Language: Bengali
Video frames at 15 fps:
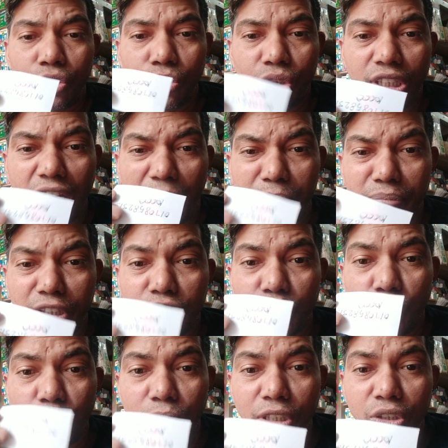যদি আপনি
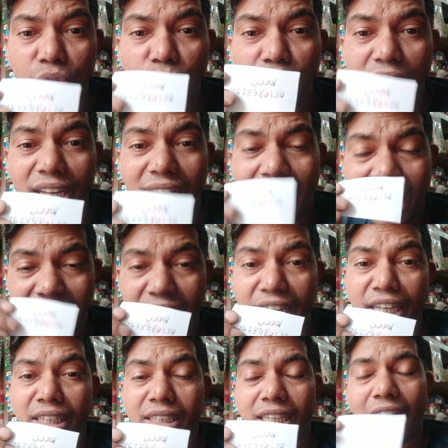ছবি তুলে
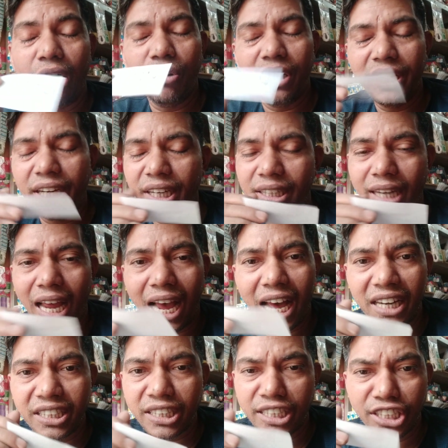রাখেন তাহলে এটা
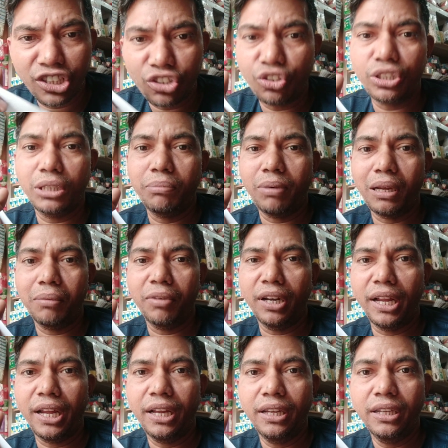আর চেঞ্জ করতে পারবে
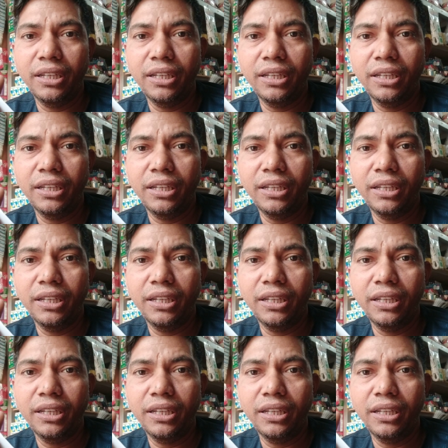না